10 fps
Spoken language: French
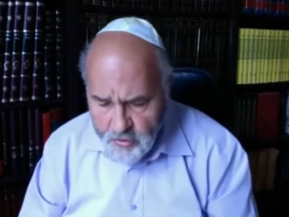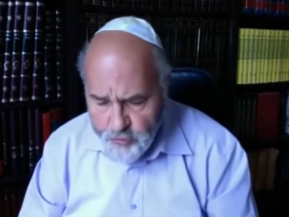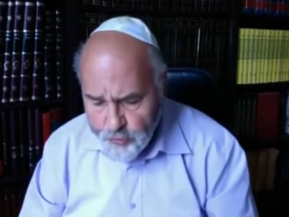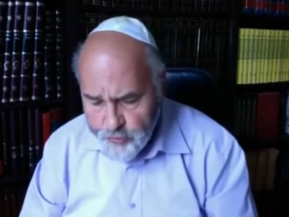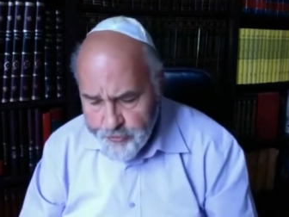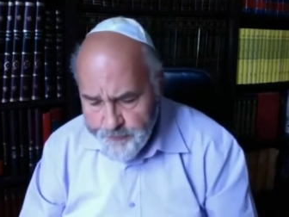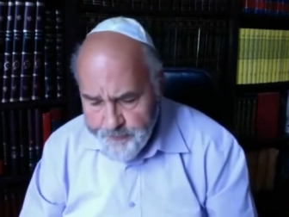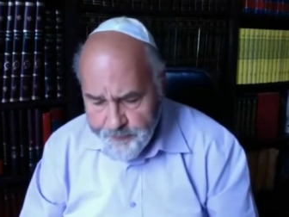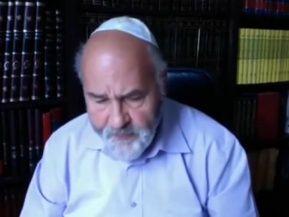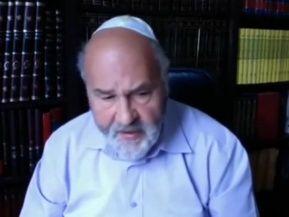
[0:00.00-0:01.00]
Donc,
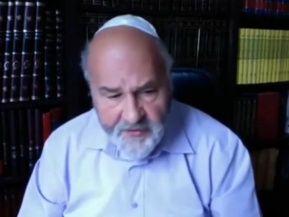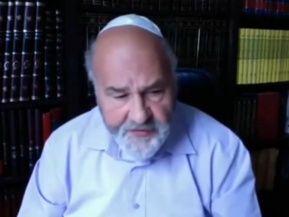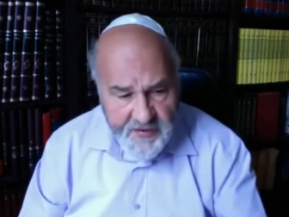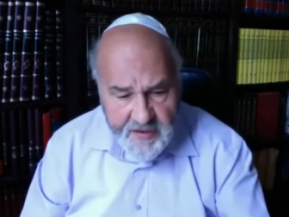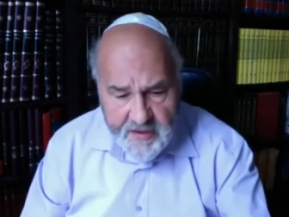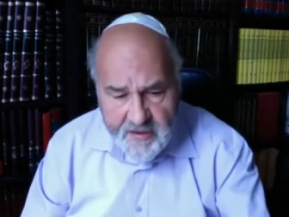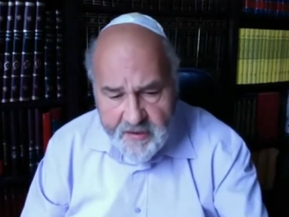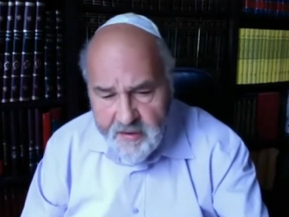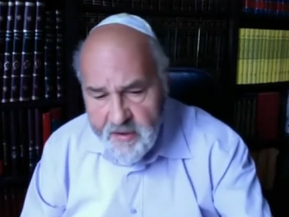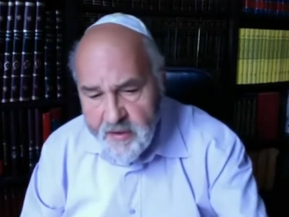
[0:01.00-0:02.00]
si
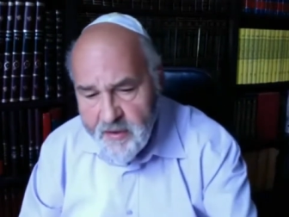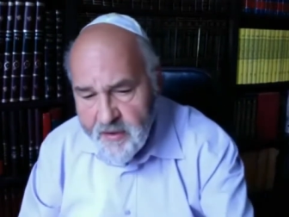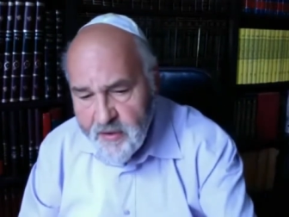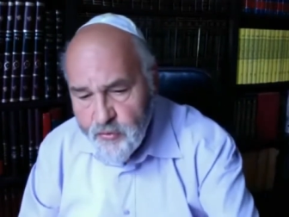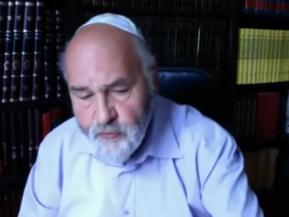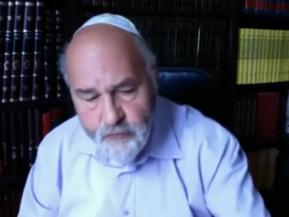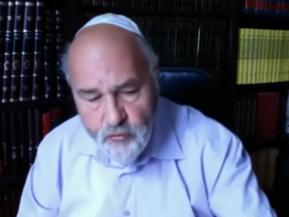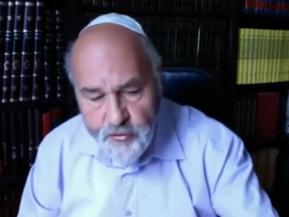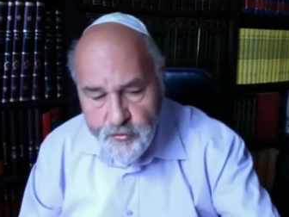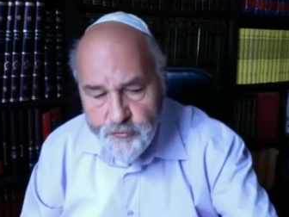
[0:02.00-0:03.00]
nous
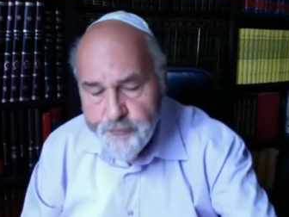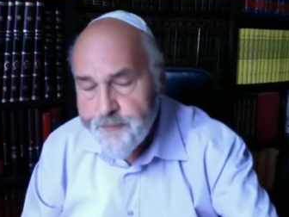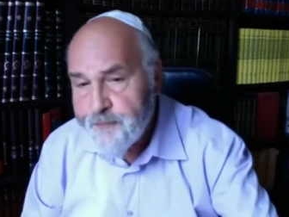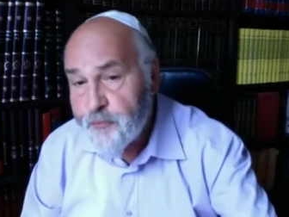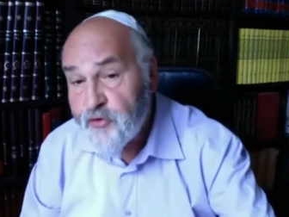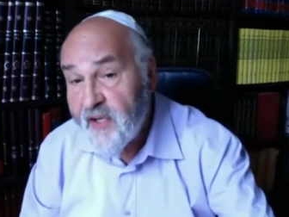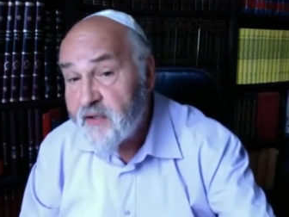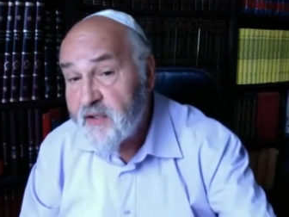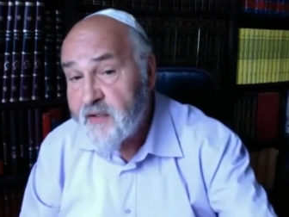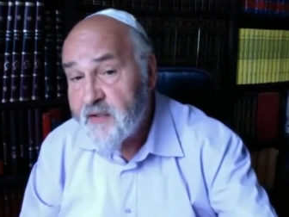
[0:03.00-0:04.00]
voulions
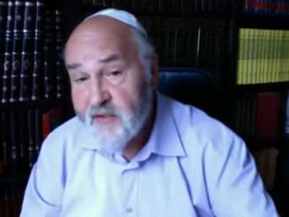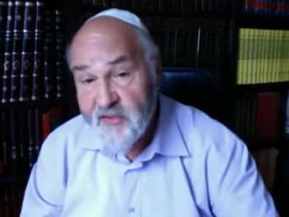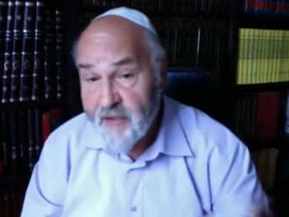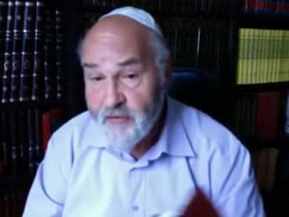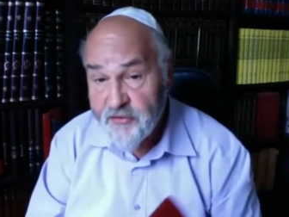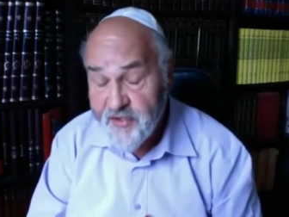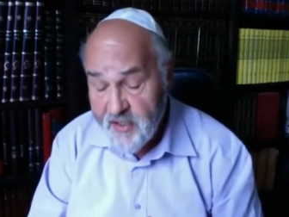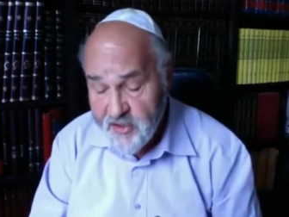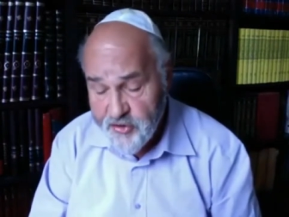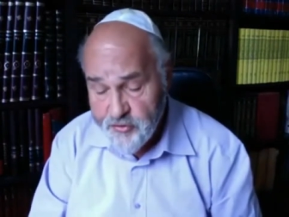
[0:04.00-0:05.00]
peut-être
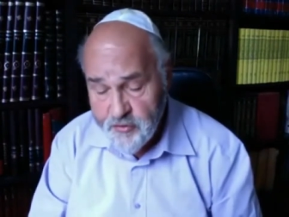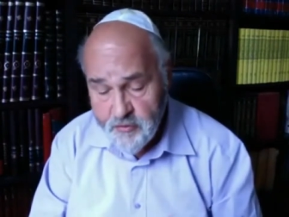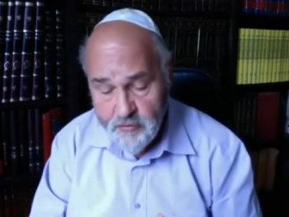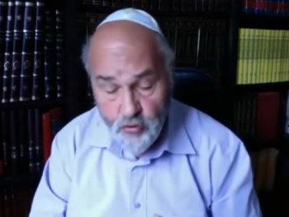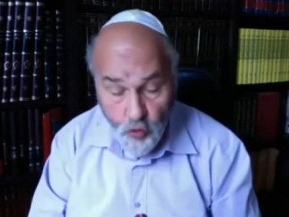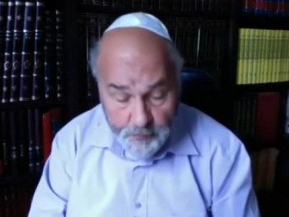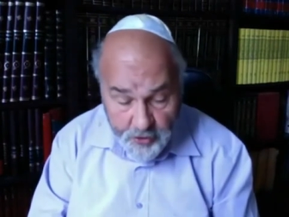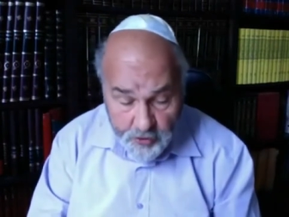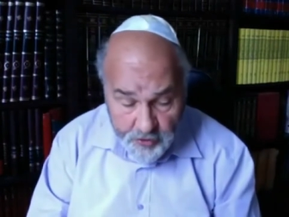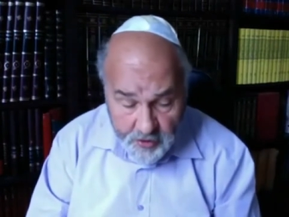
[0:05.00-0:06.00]
davantage euh,
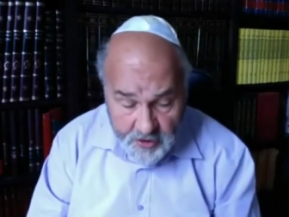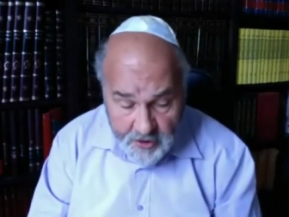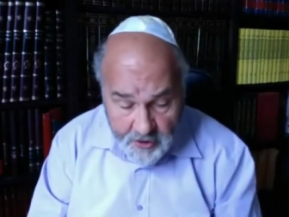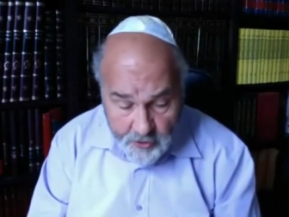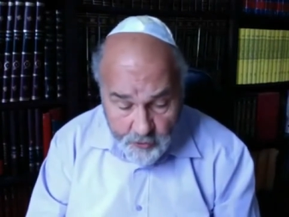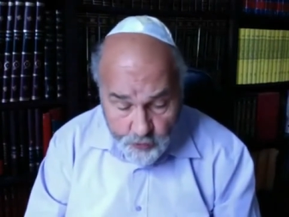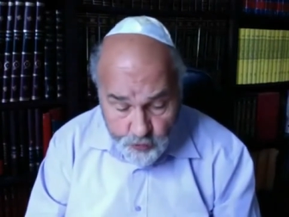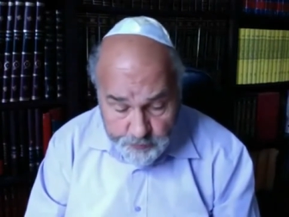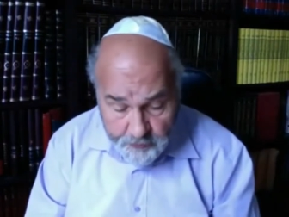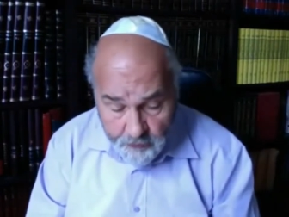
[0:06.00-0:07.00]
comprendre, euh,
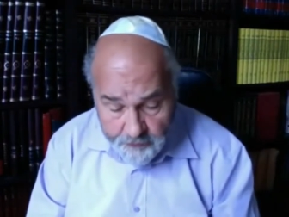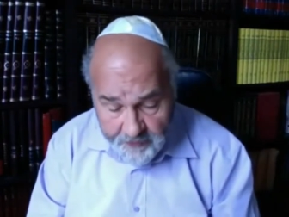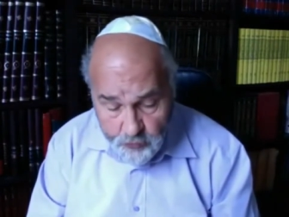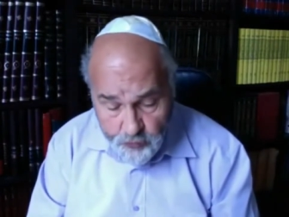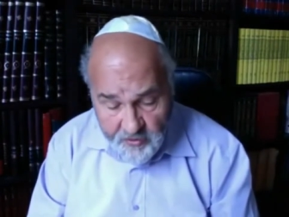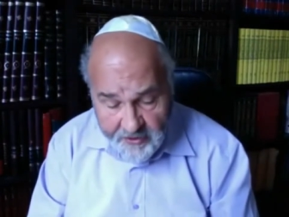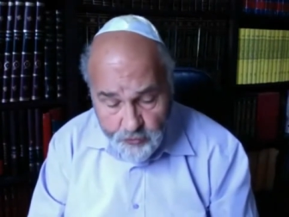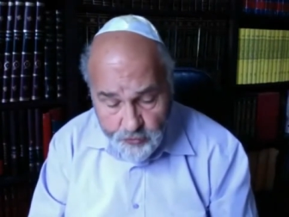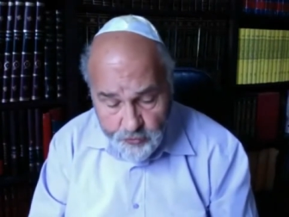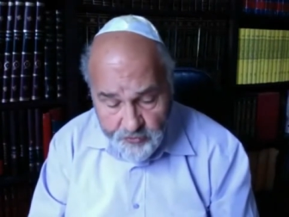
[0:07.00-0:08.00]
nous pouvons faire une
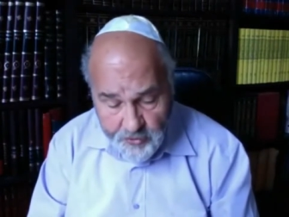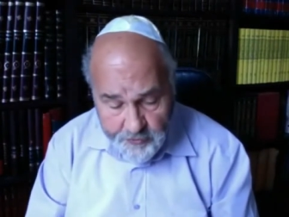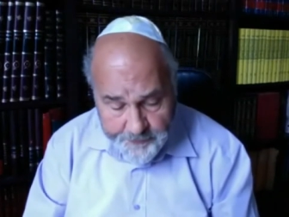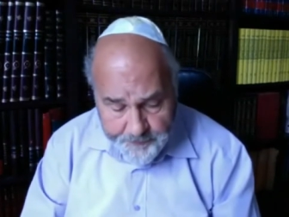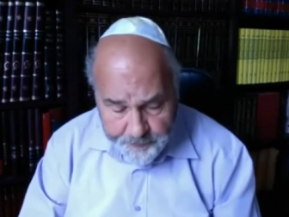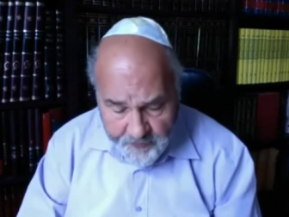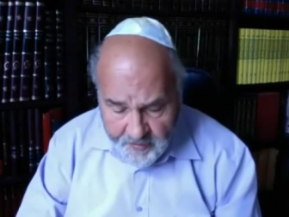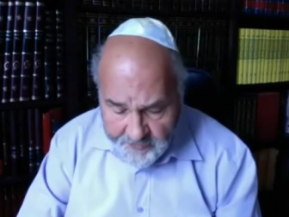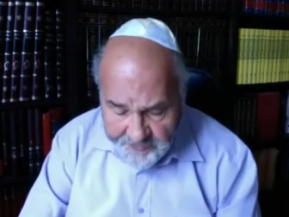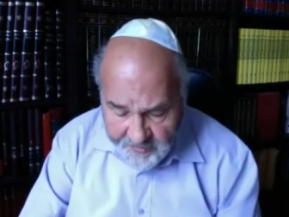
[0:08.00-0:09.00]
lecture dans
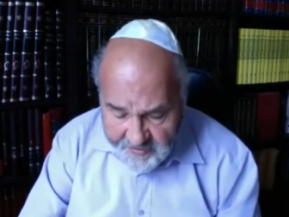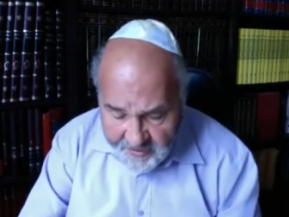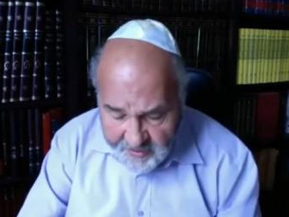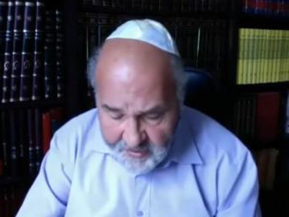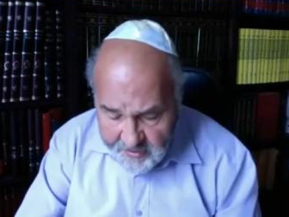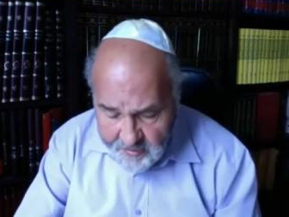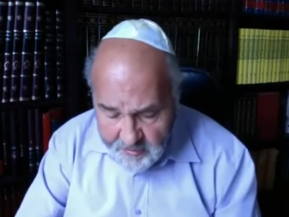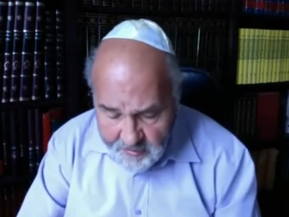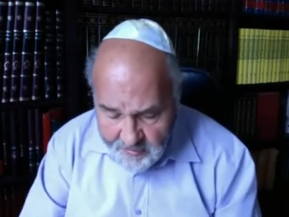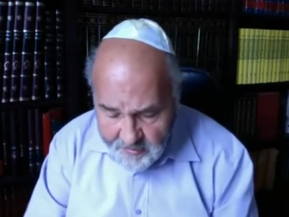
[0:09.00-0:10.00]
cet écrit
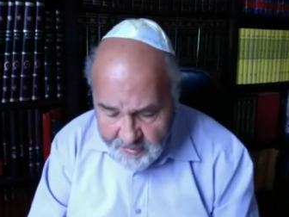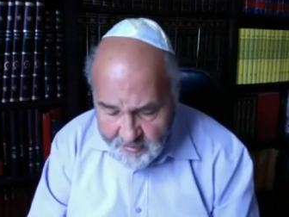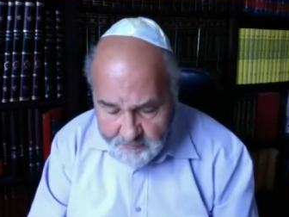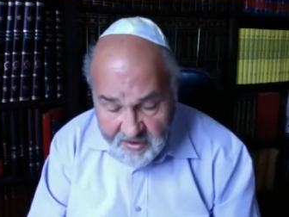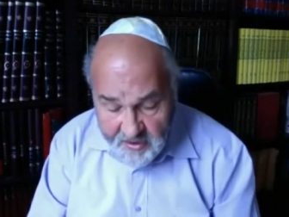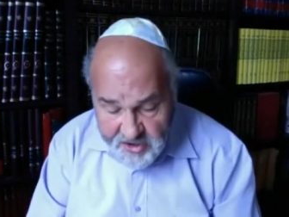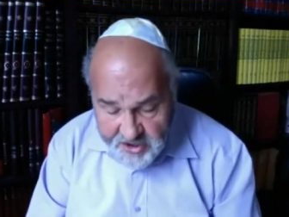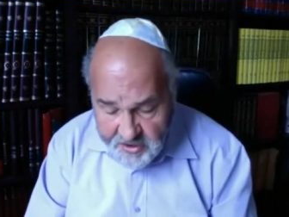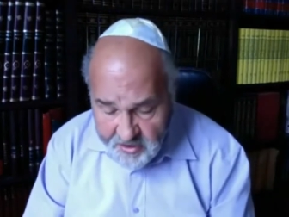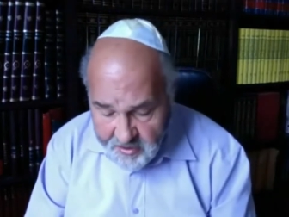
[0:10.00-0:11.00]

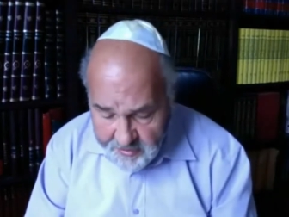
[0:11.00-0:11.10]
midrashique